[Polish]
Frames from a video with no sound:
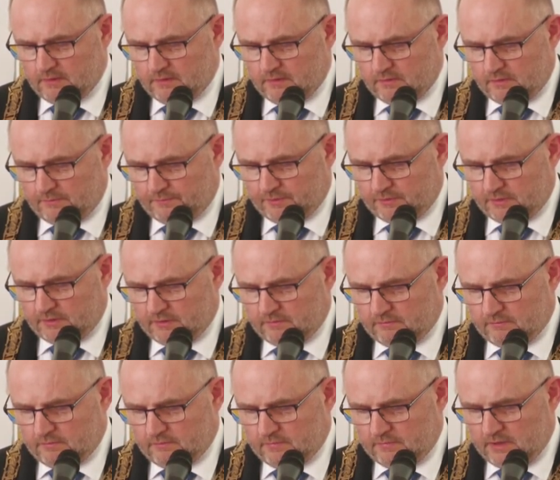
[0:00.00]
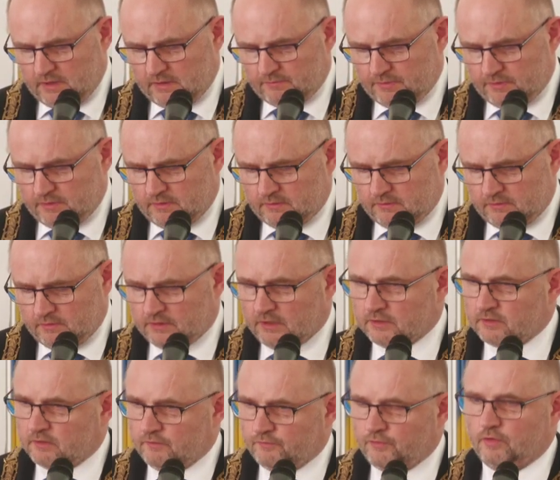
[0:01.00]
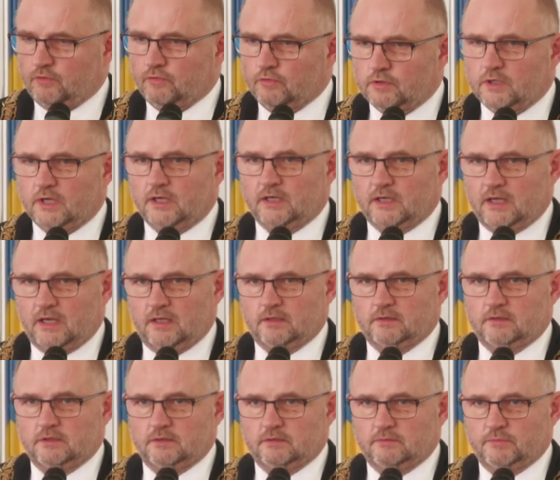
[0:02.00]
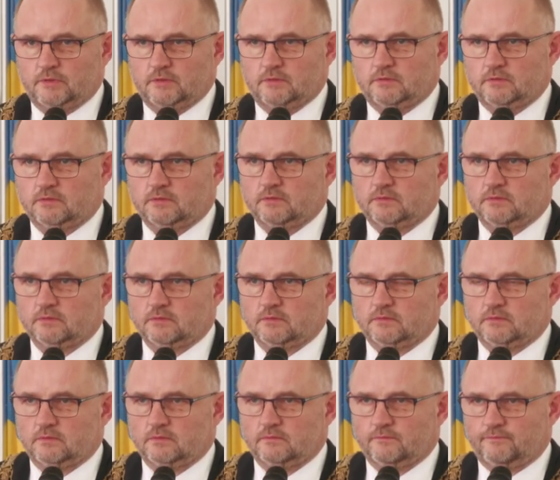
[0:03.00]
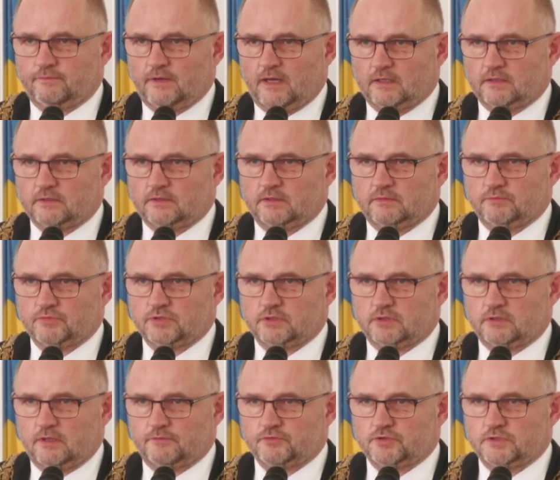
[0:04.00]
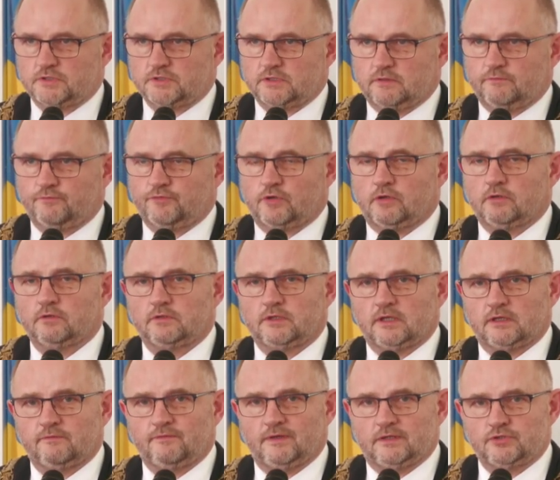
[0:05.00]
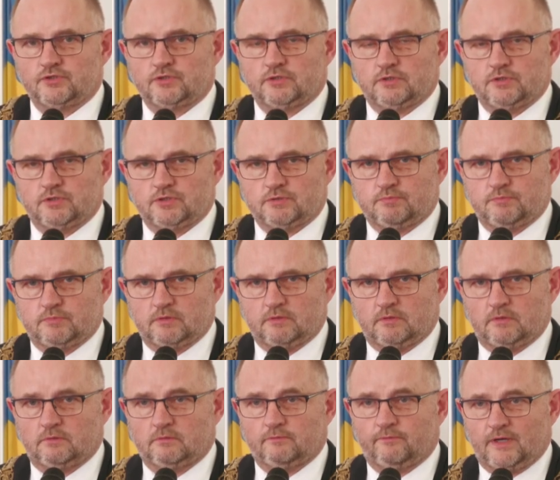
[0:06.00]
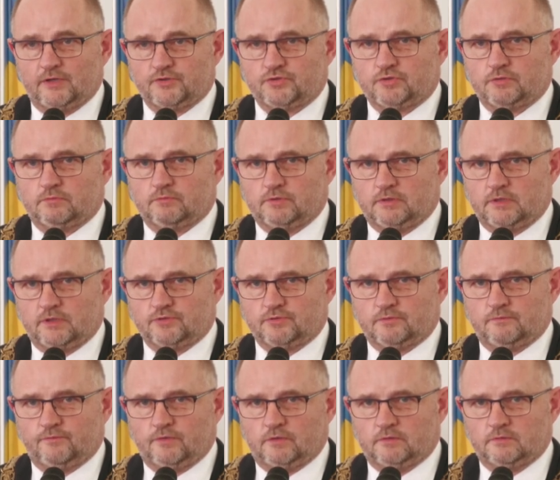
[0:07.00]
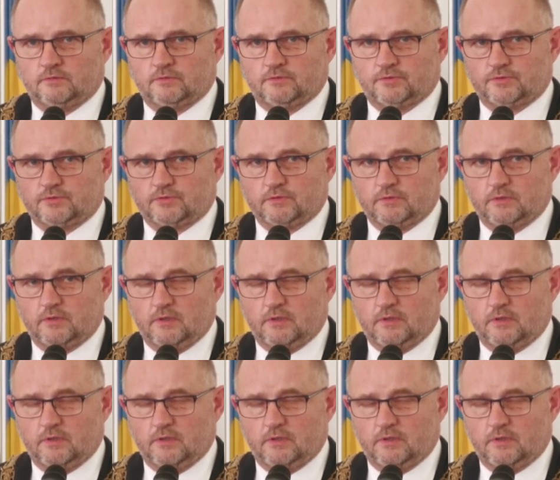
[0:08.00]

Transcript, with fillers: to potem jakby dodatkowo ukaranym faktem, że na wszystkich frontach walczyliśmy o waszą i naszą wolność.